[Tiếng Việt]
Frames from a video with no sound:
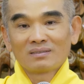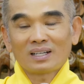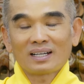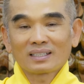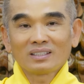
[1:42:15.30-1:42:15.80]

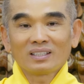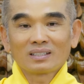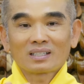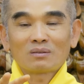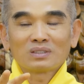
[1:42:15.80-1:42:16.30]
Và cái
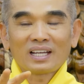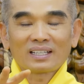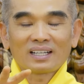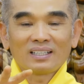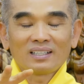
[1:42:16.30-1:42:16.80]
chuyện không
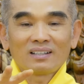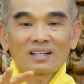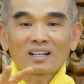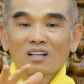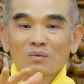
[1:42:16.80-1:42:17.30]
gian này thì
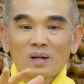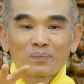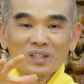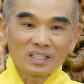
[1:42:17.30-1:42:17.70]
nó đã trùm khắp,